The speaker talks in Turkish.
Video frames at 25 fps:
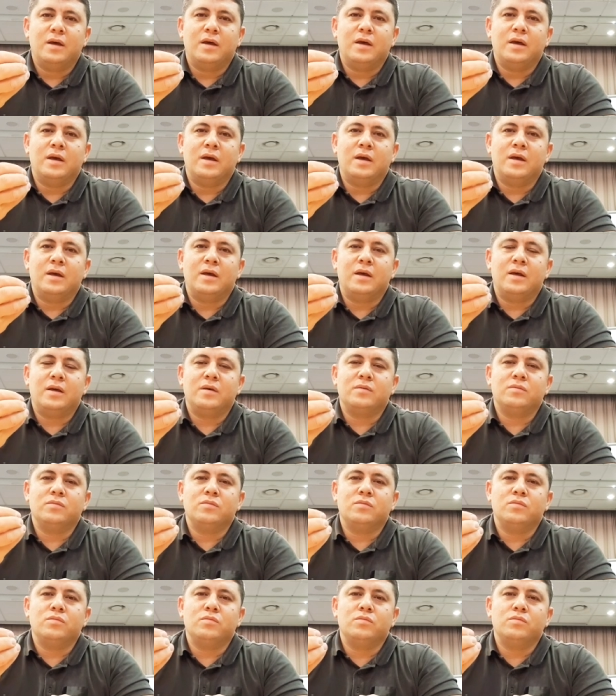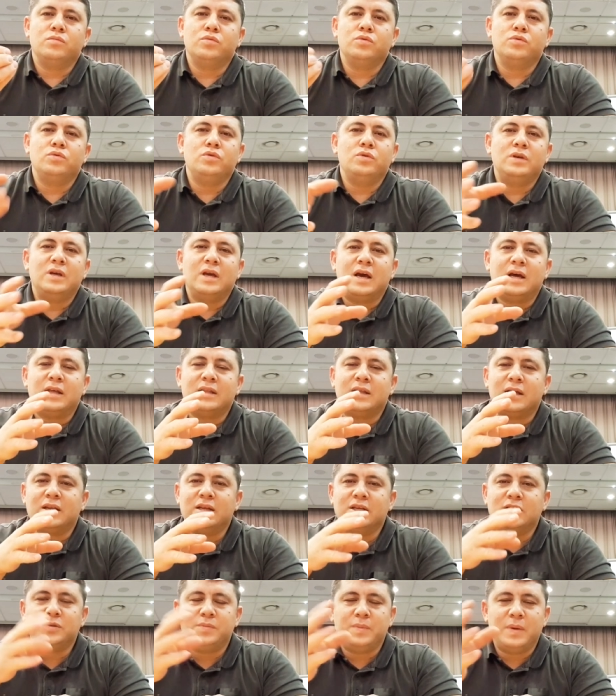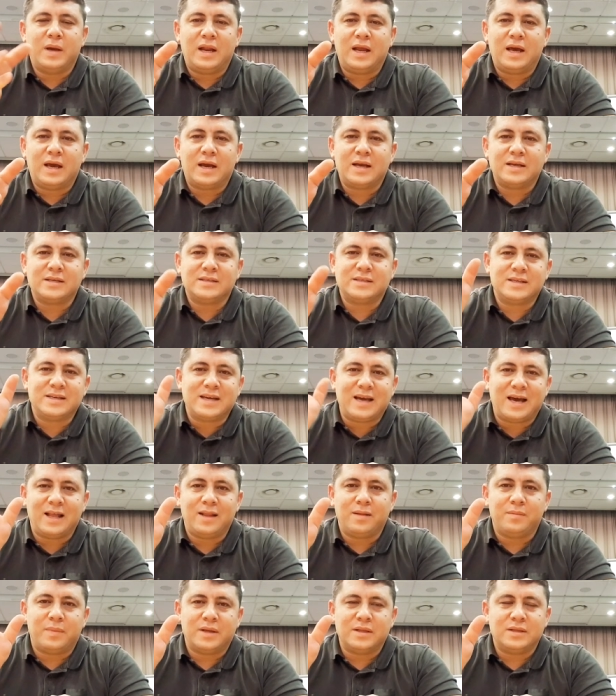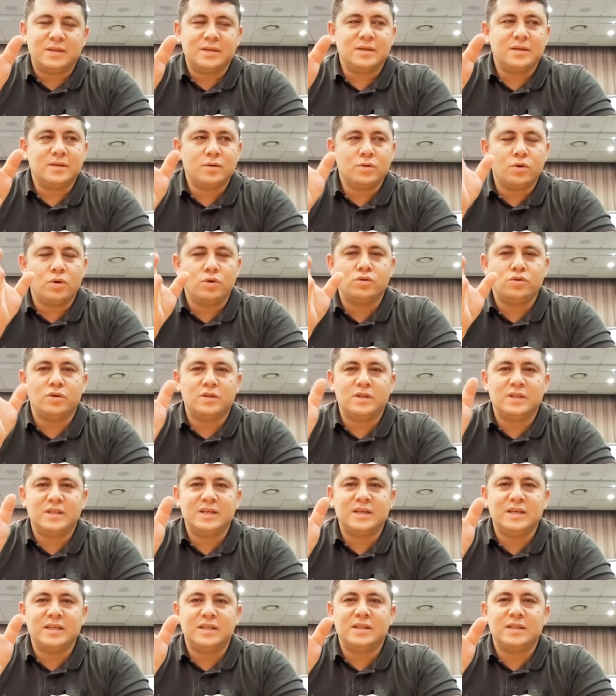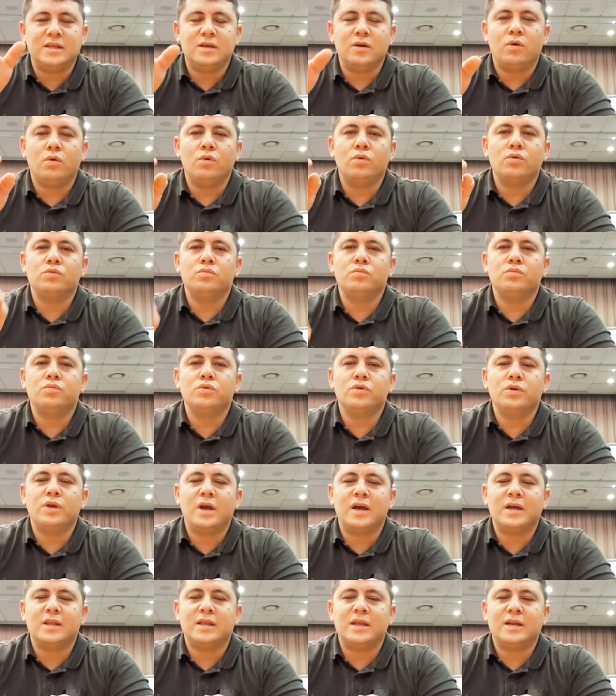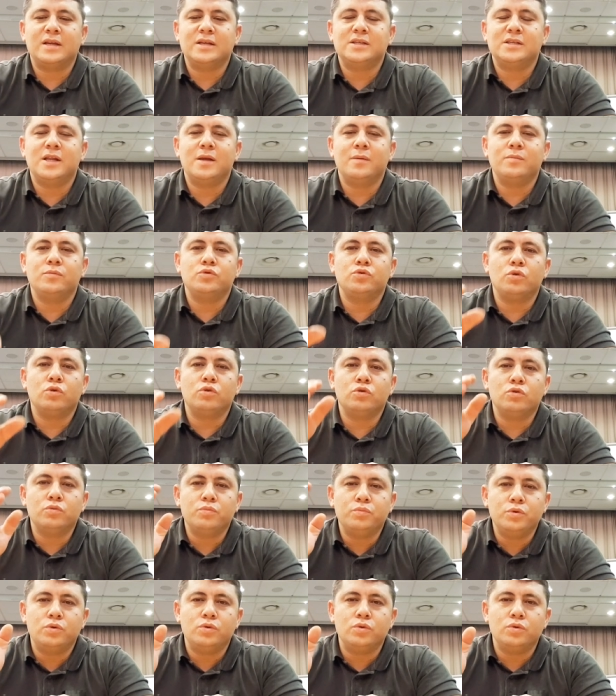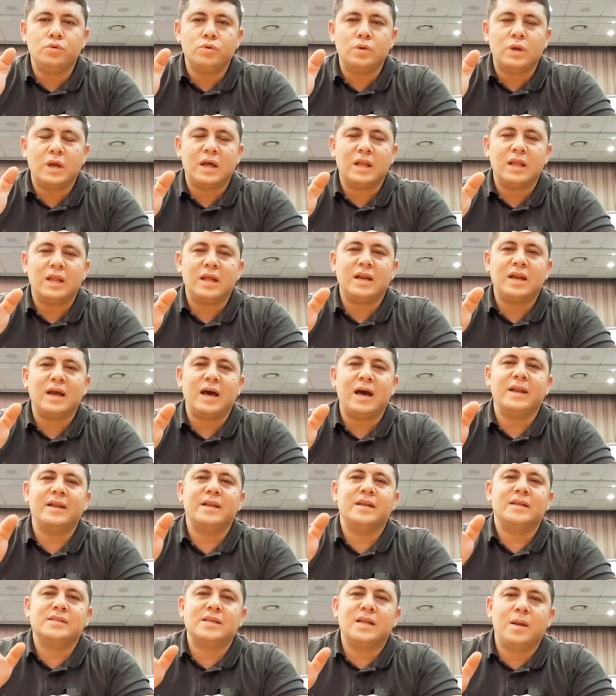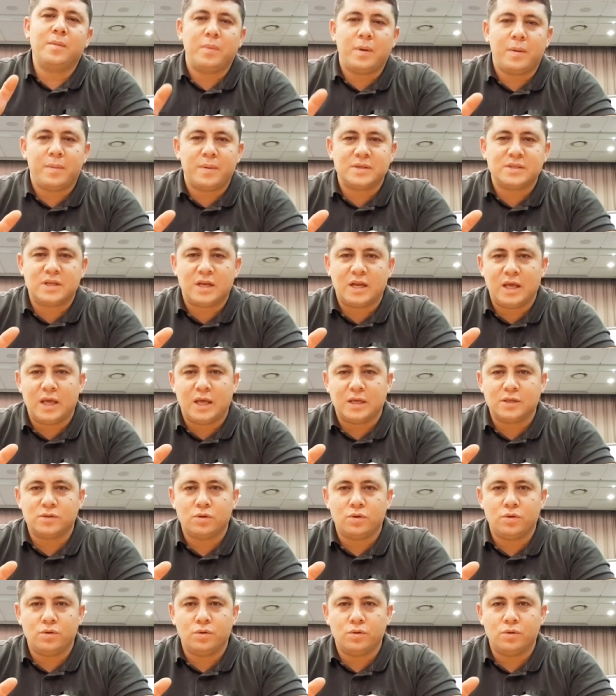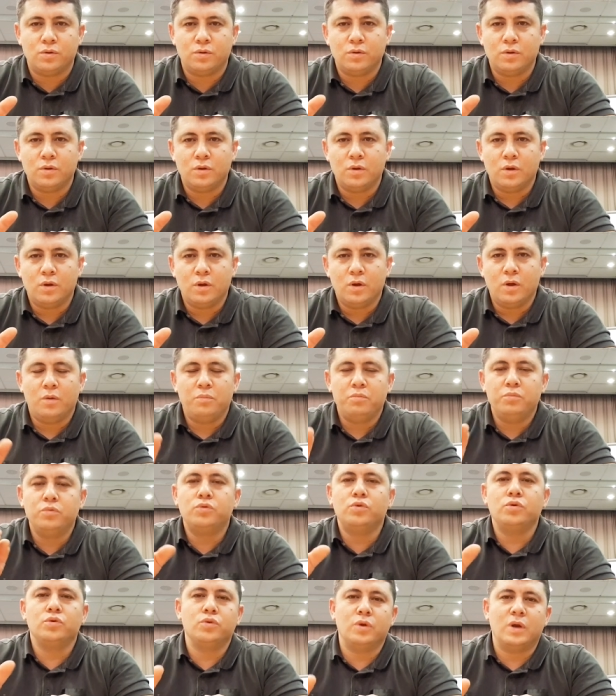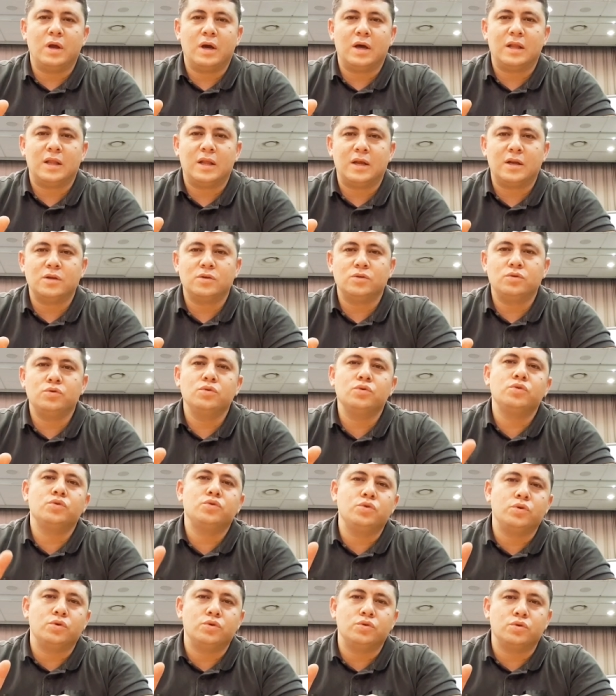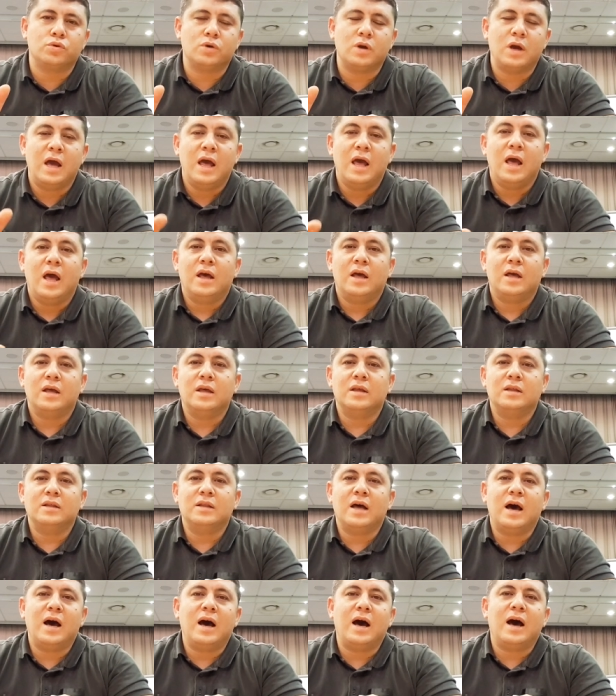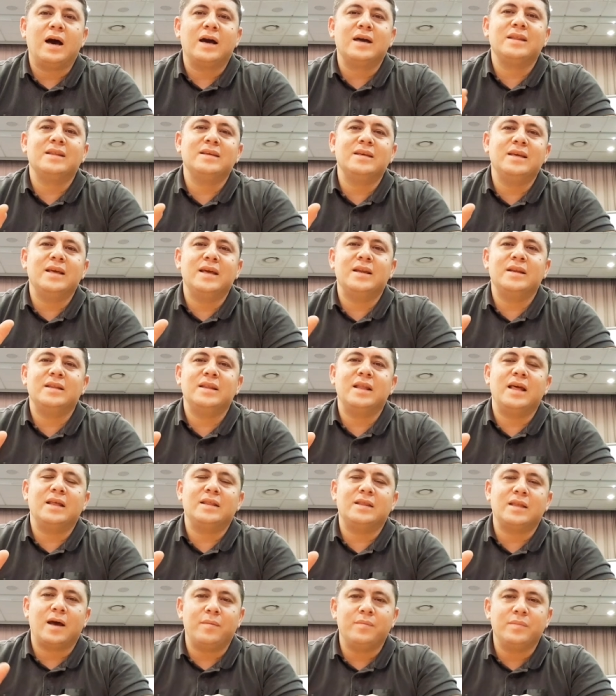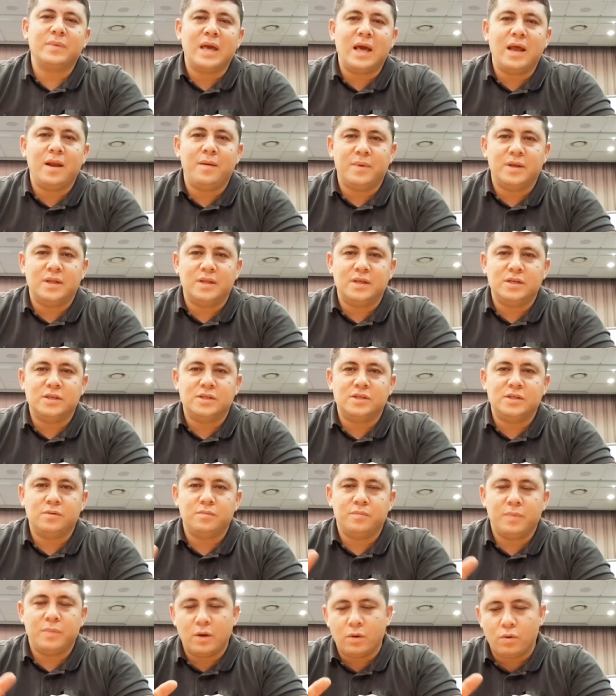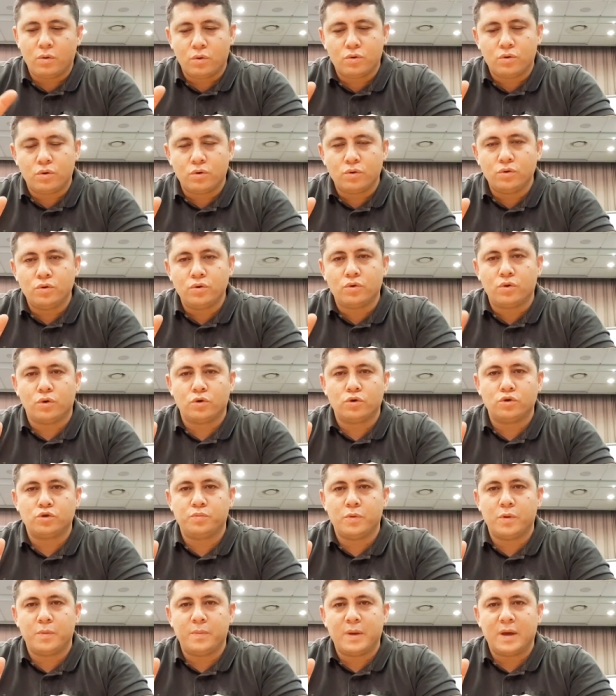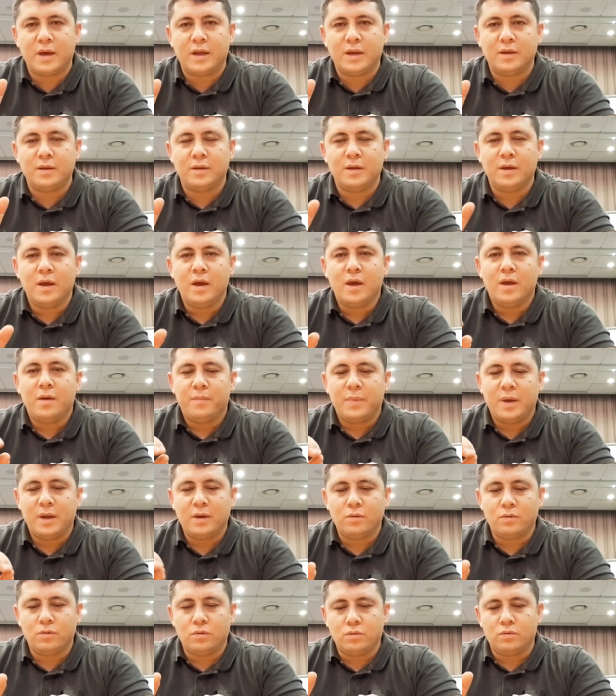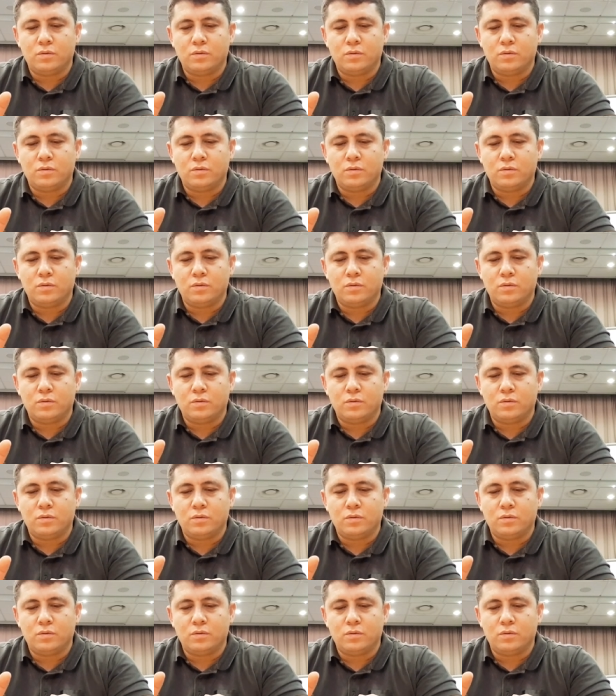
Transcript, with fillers: E, bu dünyadan hiçbir alakası kalmadı. Göç etti gitti. Onun bugüne kadar işlemiş olduğu bütün günahları annesine babasına yazılıyor. Bütün günahları. Çünkü çocuk e, daha aklı yerine tam gelmediği için. Ben o konuyu konuşmuyorum yani. Ben